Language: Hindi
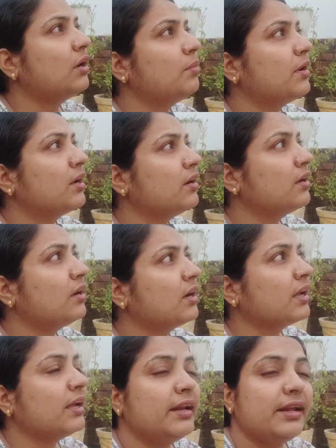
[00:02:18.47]
हमारा
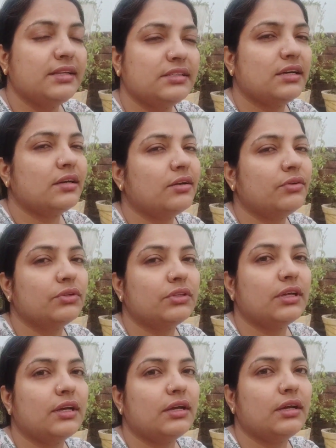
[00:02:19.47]
अकेले ही जाना
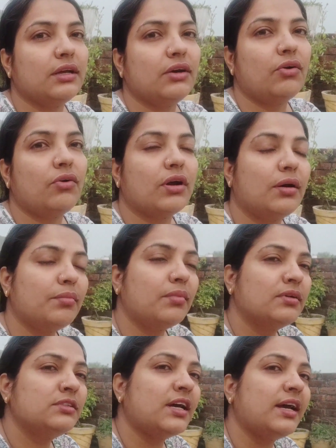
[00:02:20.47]
होता है और
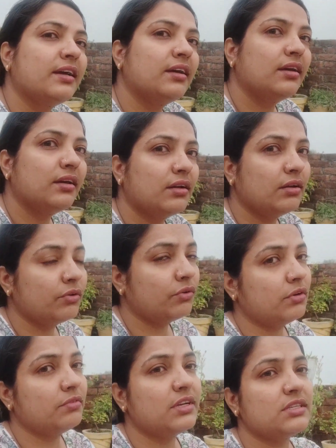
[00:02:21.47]
हम जाएंगे
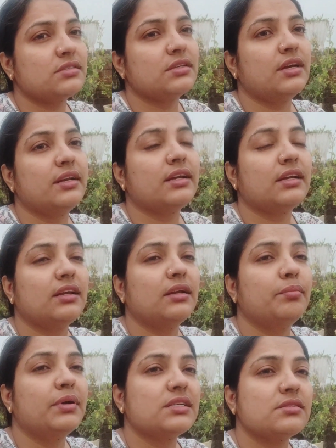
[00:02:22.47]
रोडवेज से यानी कि
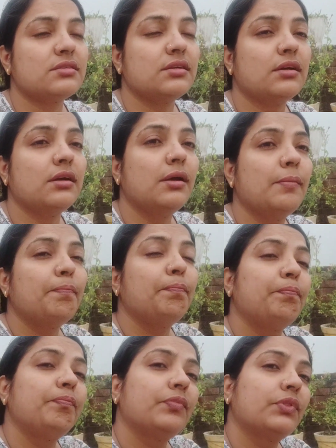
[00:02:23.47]
बस से
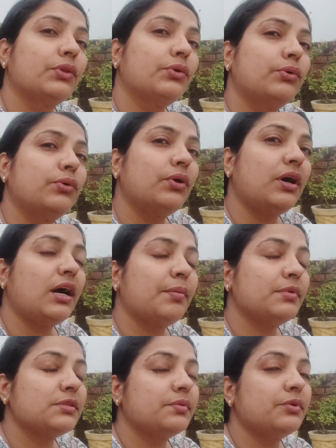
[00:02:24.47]
तो
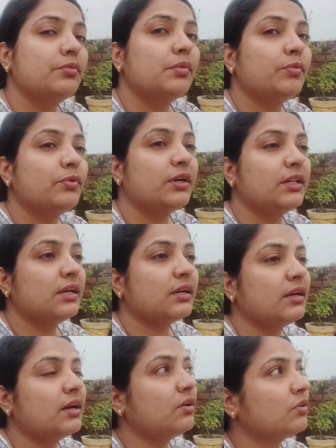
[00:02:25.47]
आप इस वीडियो में पूरा
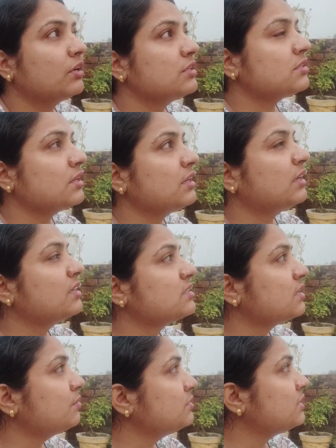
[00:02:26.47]
देखना और किस तरीके
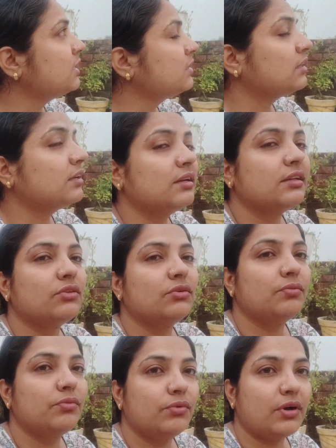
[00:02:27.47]
से हम जाते हैं तो
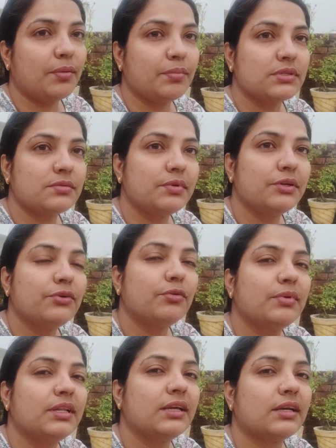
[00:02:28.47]
वो आप इस वीडियो
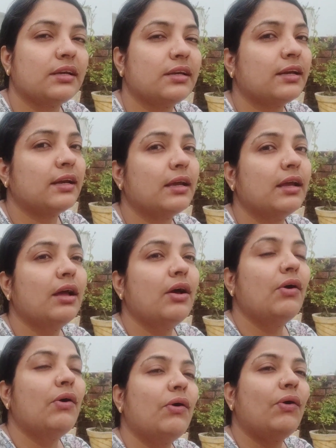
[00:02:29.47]
में देखेंगे
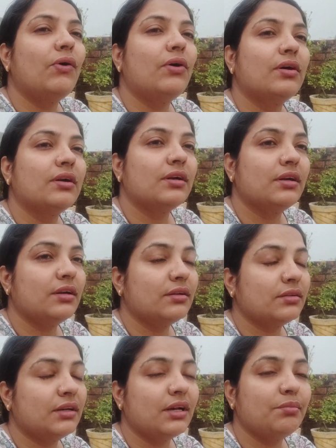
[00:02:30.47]
और
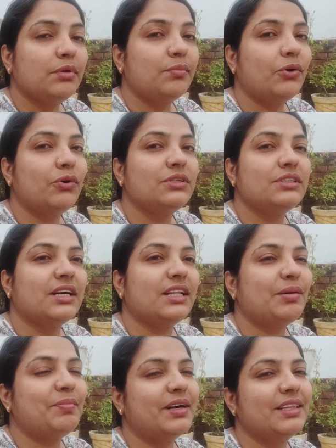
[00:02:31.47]
गर्मी बहुत
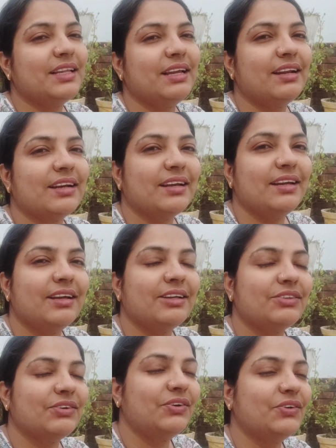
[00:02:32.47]
ज़्यादा पड़ने लगी है
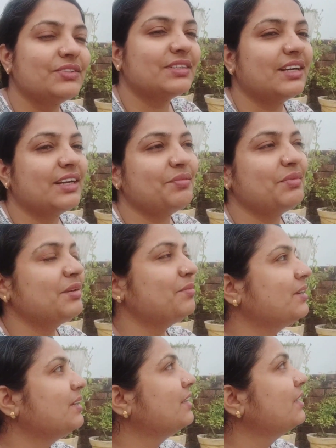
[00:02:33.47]
तो उस गर्मी
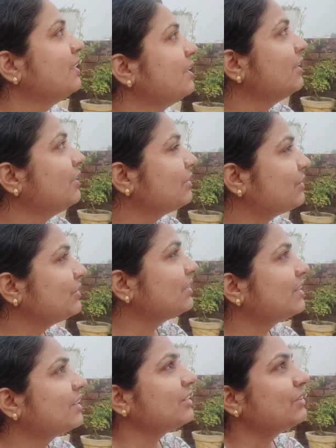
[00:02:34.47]
में तो
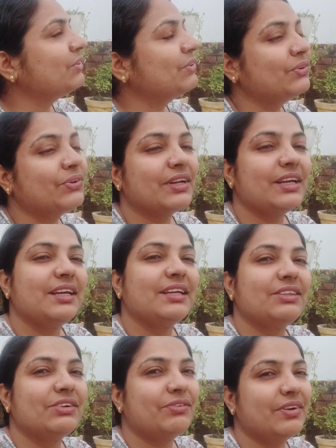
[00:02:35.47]
दिक्कत तो होगी
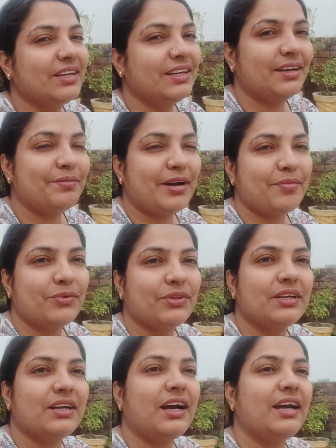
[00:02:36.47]
तो वही हम आपको
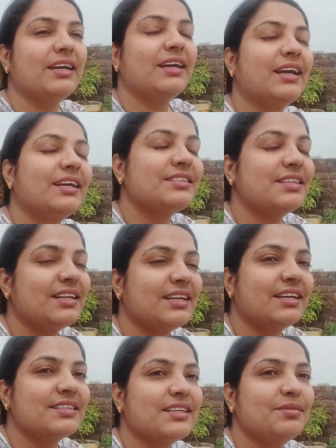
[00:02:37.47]
दिखाएंगे किस
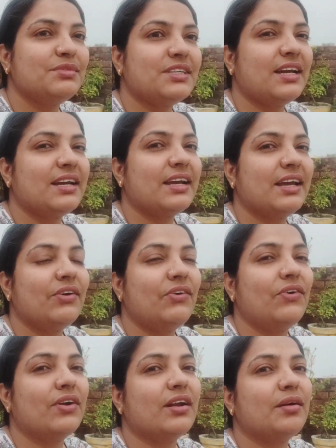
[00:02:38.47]
तरीके से हम जाएंगे
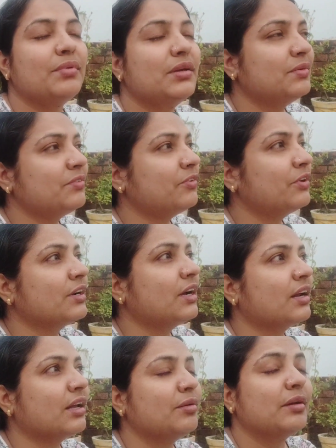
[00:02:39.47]
और अभी हमें फ़ोन
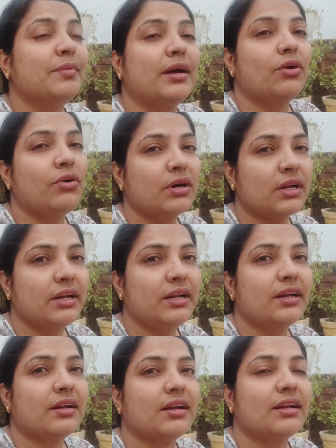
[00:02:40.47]
करके एक बार और
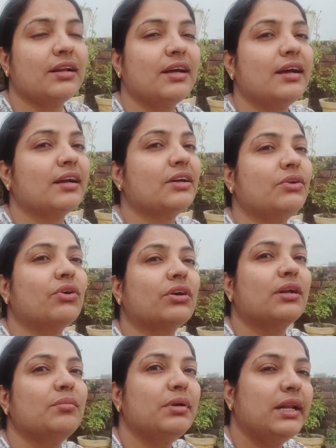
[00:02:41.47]
क्लियर करना है कि
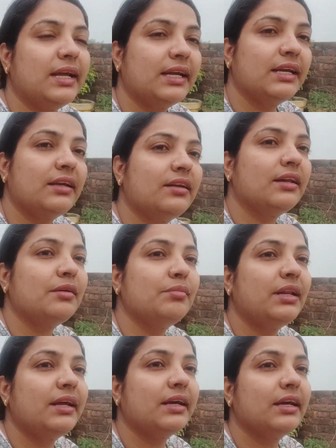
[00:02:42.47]
डॉक्टर मिलेंगी कि नहीं
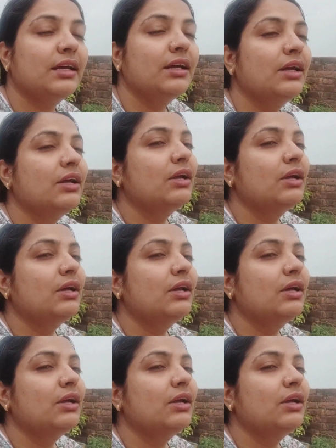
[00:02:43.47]
मिलेंगी